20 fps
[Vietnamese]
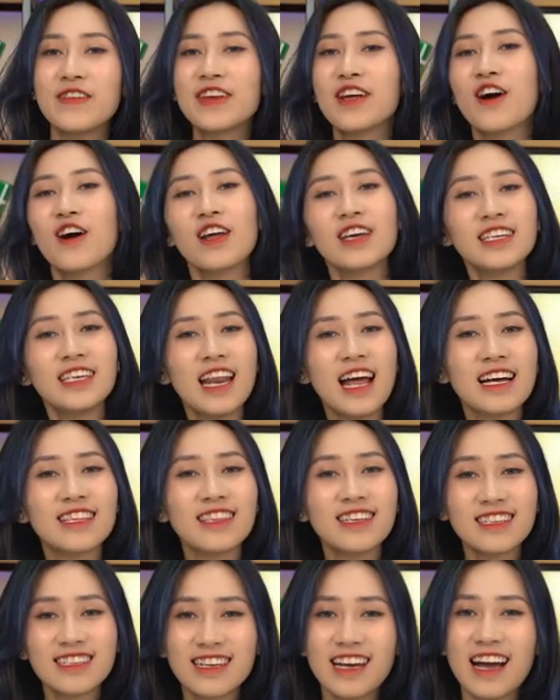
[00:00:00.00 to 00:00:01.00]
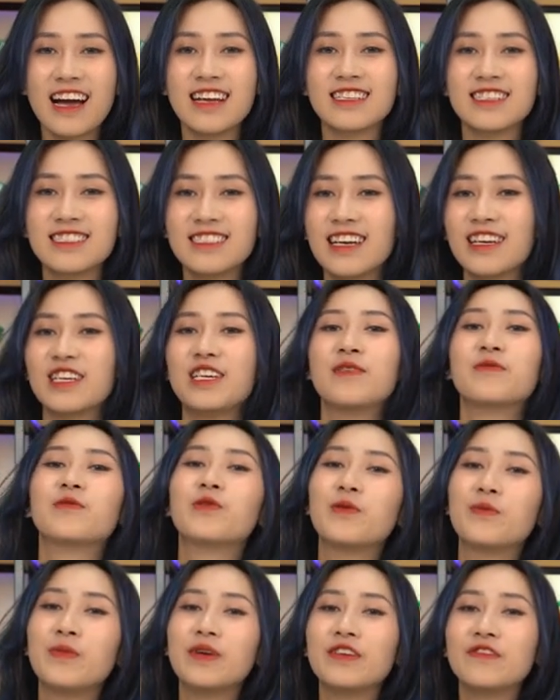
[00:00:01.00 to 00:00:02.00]
Và đó thì là tất cả những trải nghiệm
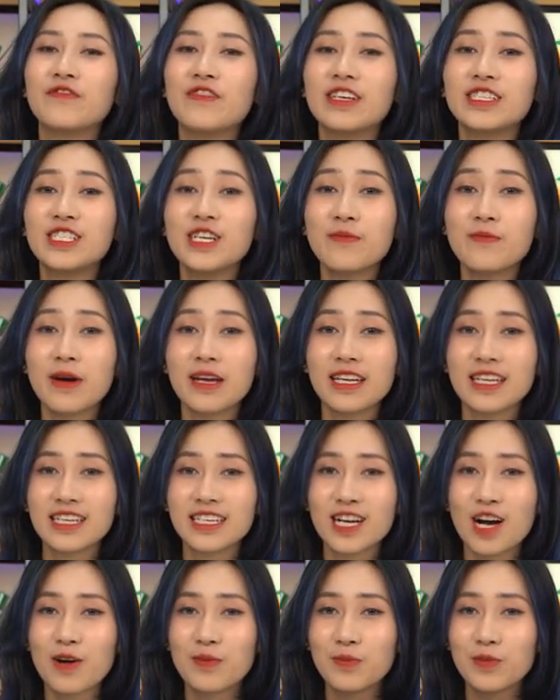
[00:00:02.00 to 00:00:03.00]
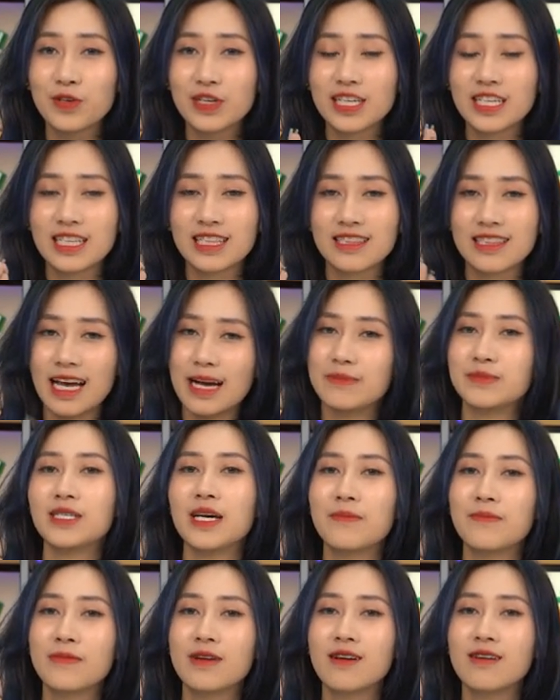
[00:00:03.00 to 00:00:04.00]
của mình về chiếc màn hình cong
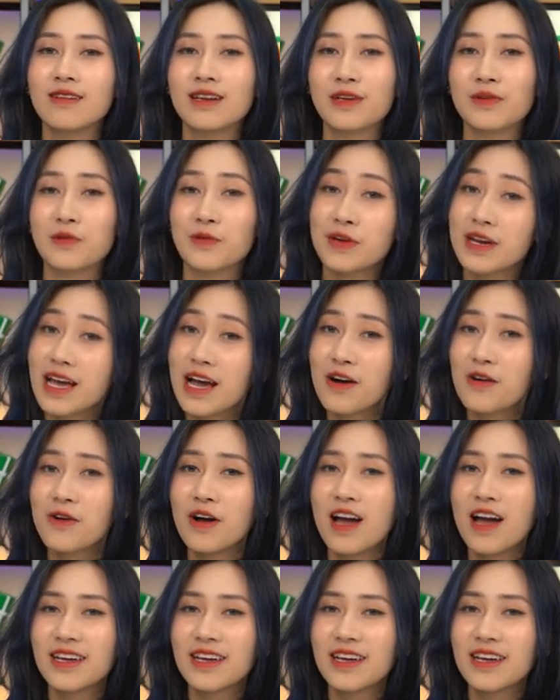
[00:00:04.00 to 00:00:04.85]
1800R này của Dell.